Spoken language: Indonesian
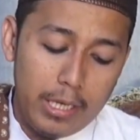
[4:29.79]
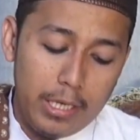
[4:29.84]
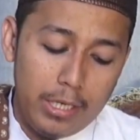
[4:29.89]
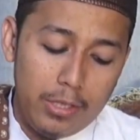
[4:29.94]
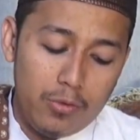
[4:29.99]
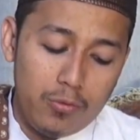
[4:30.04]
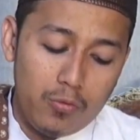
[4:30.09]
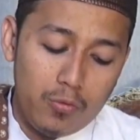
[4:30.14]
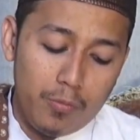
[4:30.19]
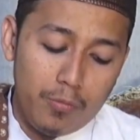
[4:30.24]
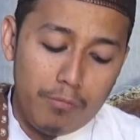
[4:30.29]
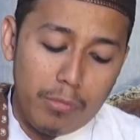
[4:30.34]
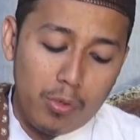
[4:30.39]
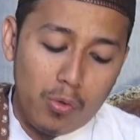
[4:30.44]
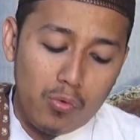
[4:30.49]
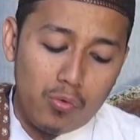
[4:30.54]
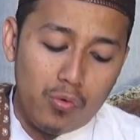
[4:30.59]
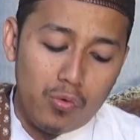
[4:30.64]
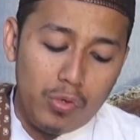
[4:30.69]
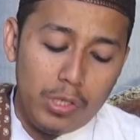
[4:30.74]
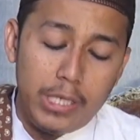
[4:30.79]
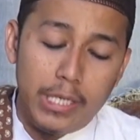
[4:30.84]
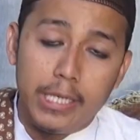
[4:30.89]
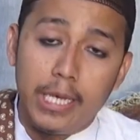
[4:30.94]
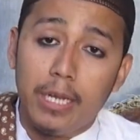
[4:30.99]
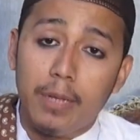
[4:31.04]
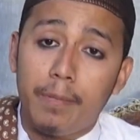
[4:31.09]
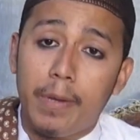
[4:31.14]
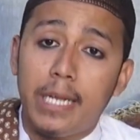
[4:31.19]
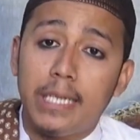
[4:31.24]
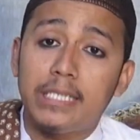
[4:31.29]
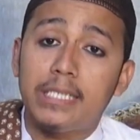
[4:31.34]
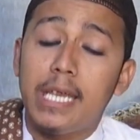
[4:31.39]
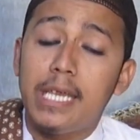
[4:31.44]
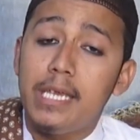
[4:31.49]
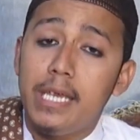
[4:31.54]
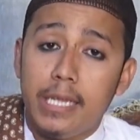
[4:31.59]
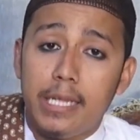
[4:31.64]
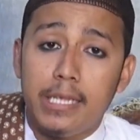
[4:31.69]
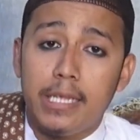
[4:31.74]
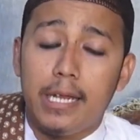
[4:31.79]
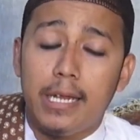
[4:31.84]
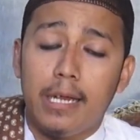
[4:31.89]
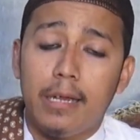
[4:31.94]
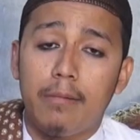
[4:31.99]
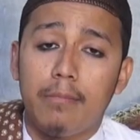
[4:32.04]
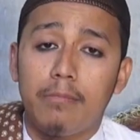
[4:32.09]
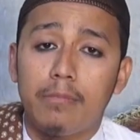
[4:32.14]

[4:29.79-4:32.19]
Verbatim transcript: itu mengungguli daripada sayyidnya,